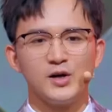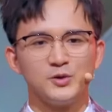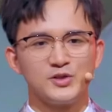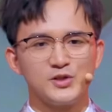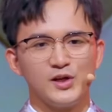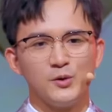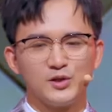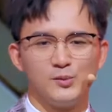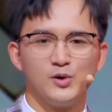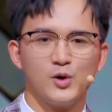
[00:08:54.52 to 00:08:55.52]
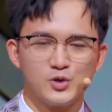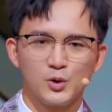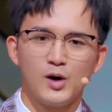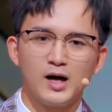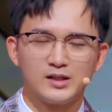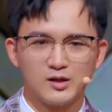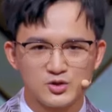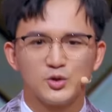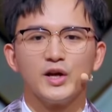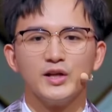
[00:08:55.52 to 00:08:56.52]
下去之前，我特别有一句话想
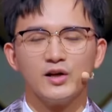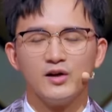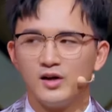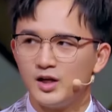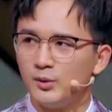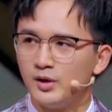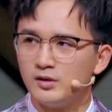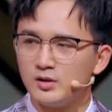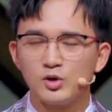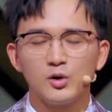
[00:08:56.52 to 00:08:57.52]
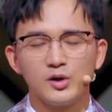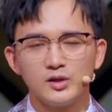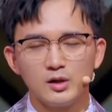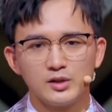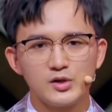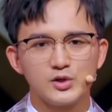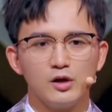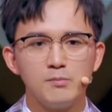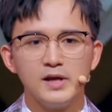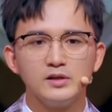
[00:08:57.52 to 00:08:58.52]
送给你，因为你最后的一道题是和
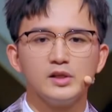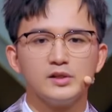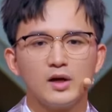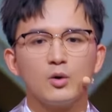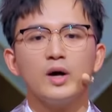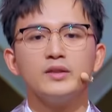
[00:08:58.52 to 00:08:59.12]
兵器相关